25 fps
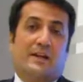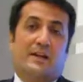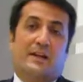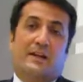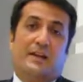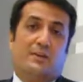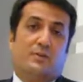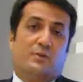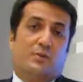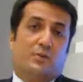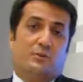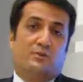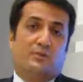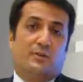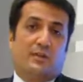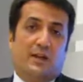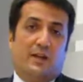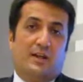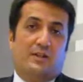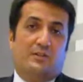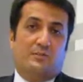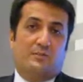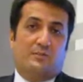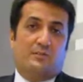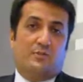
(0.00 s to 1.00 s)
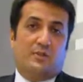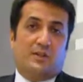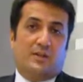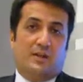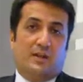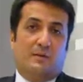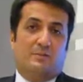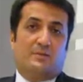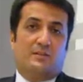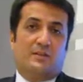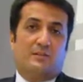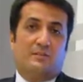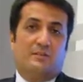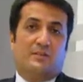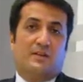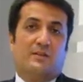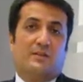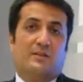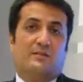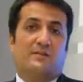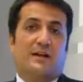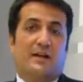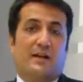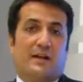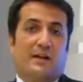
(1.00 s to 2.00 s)
che ce lo chiedono cerchiamo sempre
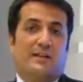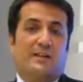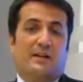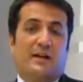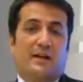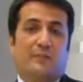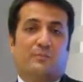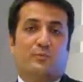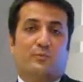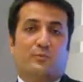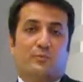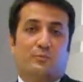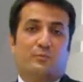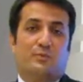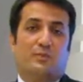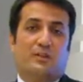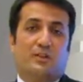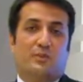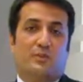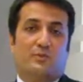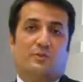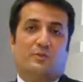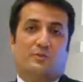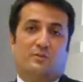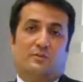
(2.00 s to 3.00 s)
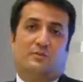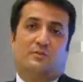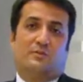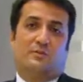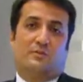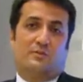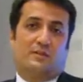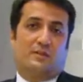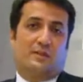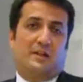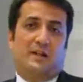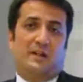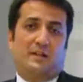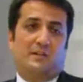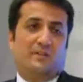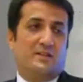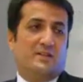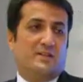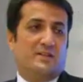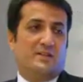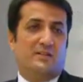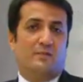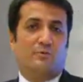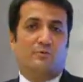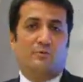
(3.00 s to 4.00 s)
di fare da punto d'incontro tra
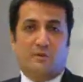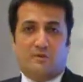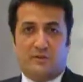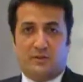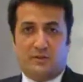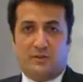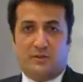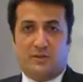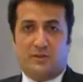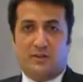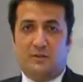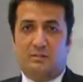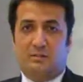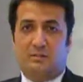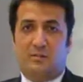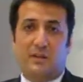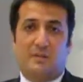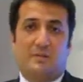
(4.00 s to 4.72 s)
questi due mondi